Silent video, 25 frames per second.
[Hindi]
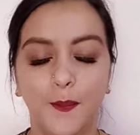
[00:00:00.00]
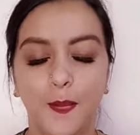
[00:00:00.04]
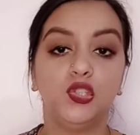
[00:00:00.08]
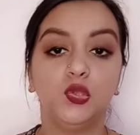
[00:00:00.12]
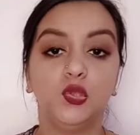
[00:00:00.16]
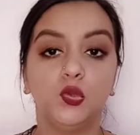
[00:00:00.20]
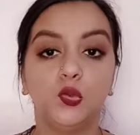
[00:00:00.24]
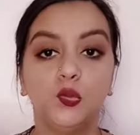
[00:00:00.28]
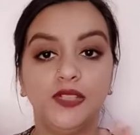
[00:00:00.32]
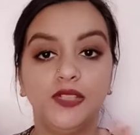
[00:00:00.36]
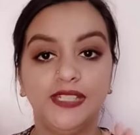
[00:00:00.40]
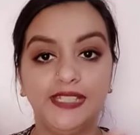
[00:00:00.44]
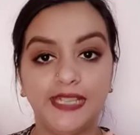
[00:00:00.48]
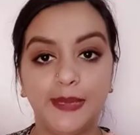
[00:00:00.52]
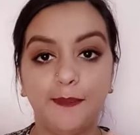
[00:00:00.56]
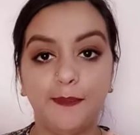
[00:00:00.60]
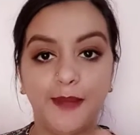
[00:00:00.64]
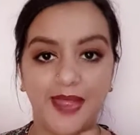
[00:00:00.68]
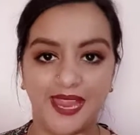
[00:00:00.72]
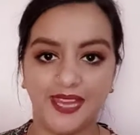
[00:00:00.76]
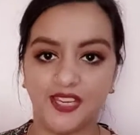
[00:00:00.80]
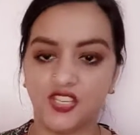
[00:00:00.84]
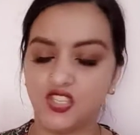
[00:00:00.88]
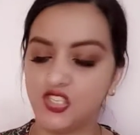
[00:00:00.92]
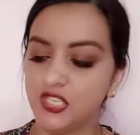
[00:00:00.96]
क्यों ये
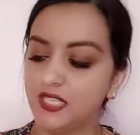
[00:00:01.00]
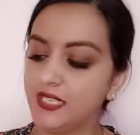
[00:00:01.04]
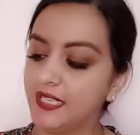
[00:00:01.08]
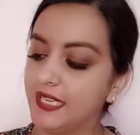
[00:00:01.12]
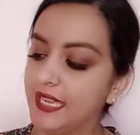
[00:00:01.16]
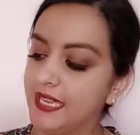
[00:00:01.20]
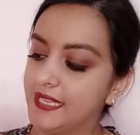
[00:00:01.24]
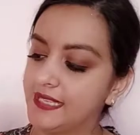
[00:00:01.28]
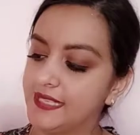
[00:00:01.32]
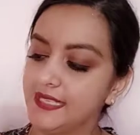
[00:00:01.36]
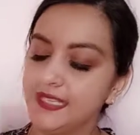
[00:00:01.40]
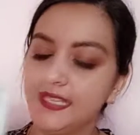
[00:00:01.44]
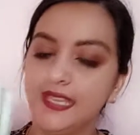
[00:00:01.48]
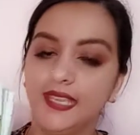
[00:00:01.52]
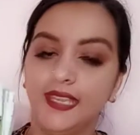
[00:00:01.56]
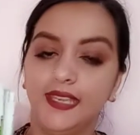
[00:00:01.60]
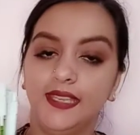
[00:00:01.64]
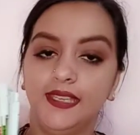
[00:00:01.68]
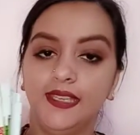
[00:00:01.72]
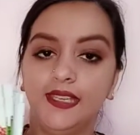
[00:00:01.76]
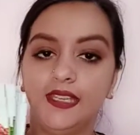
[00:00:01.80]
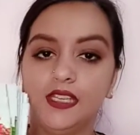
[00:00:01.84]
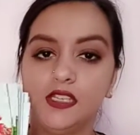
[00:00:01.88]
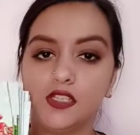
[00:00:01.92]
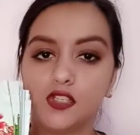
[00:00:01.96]
पैकेजिंग कैसी है
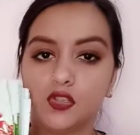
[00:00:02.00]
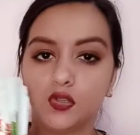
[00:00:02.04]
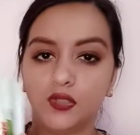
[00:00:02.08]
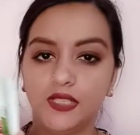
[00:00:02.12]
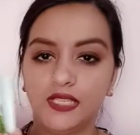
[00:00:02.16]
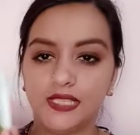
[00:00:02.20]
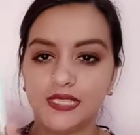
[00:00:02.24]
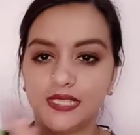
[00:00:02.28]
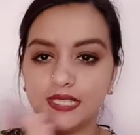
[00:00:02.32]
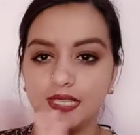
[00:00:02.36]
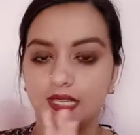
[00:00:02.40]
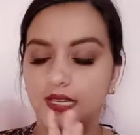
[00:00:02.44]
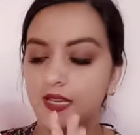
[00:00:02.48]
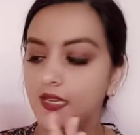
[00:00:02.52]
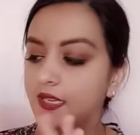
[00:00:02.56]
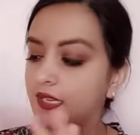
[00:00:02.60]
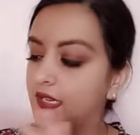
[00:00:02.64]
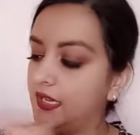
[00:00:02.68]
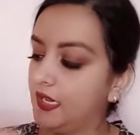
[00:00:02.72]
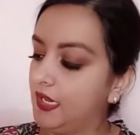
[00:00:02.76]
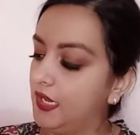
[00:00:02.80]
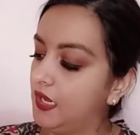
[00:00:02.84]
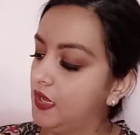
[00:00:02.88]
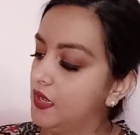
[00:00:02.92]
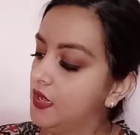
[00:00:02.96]
इनकी सो ये इस तरह
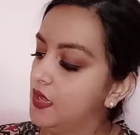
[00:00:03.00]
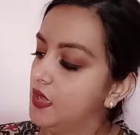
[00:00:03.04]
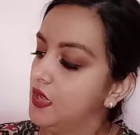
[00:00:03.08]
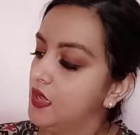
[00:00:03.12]
की